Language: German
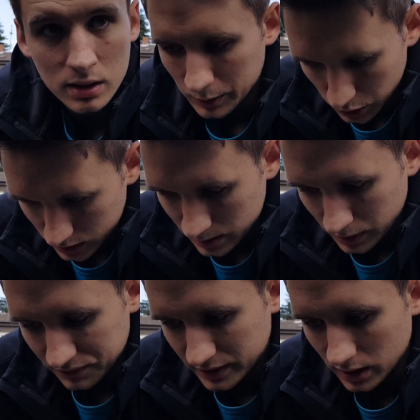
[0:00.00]
Aber trotzdem
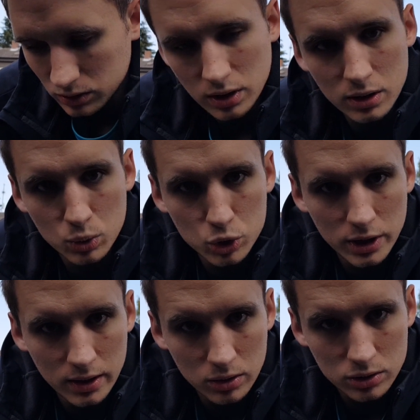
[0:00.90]
greift jeder unter der Dusche
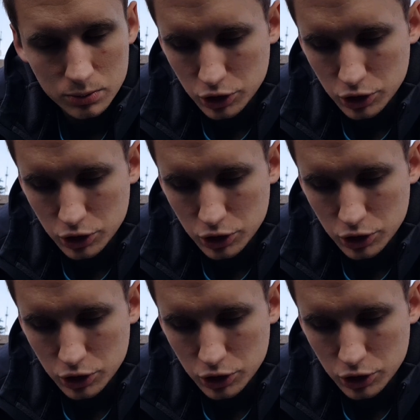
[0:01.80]
dann noch zum